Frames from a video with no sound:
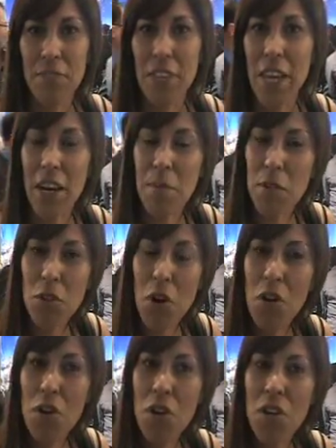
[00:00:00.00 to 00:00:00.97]
cerré mis
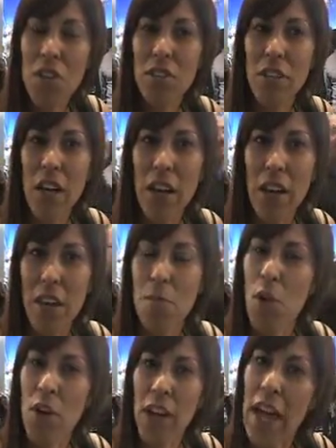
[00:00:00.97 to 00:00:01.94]
ojos,
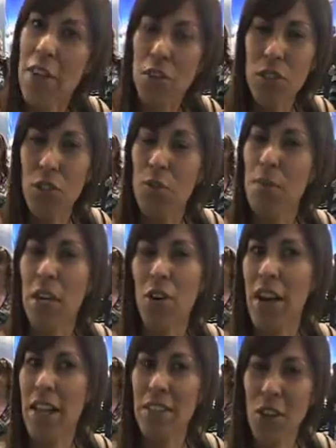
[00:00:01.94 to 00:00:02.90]
invoqué a Dios con mi
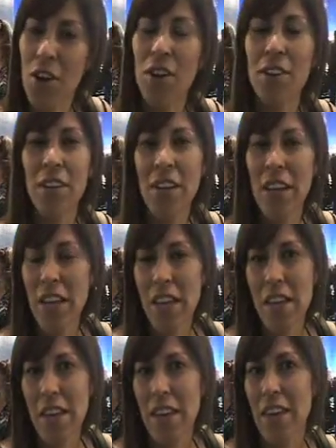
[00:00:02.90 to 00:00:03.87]
corazón
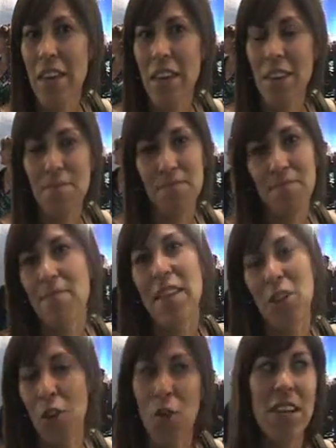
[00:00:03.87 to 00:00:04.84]
y
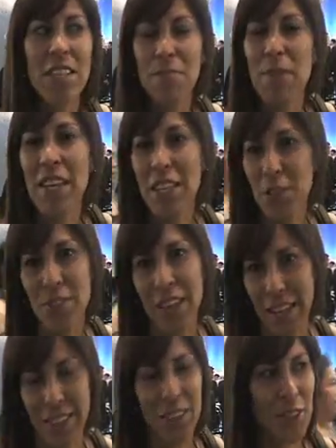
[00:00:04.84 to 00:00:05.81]
me tocó el Espíritu
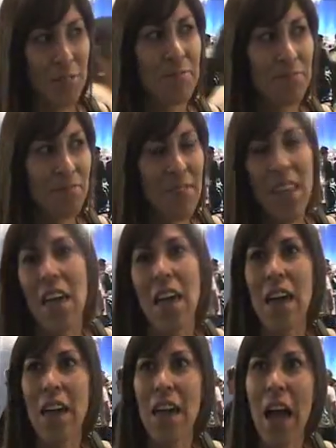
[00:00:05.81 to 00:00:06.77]
Santo.
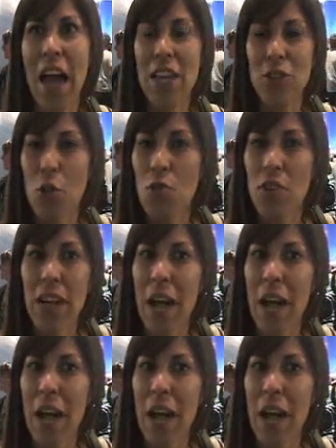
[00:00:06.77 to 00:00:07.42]
Eh, ha hecho un